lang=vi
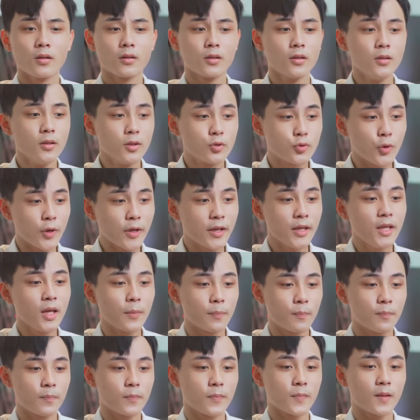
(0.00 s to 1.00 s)
Từ doanh
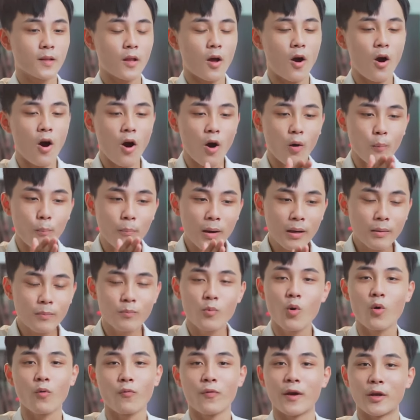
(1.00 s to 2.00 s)
nghiệp họ
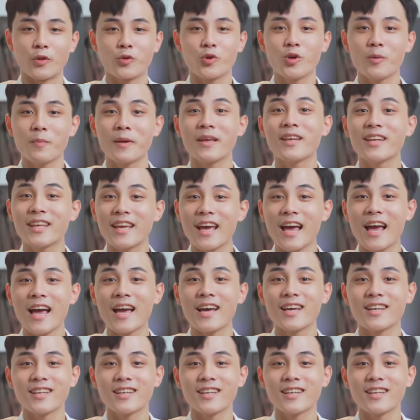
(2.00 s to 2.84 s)
bắt buộc phải thuê media